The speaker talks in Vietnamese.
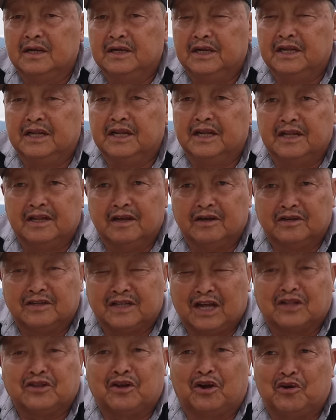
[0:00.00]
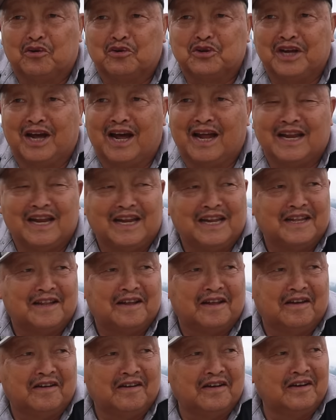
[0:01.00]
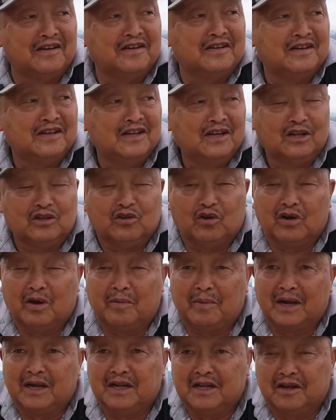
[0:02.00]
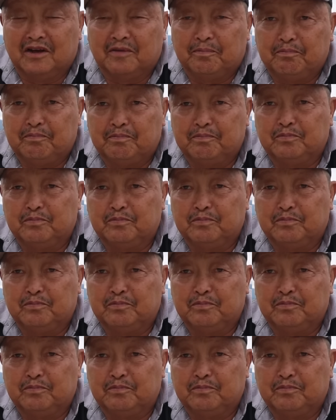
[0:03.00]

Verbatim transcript: nên hiện giờ tắt tỏi trong xe nên hiện giờ ơ tổ năm mà giờ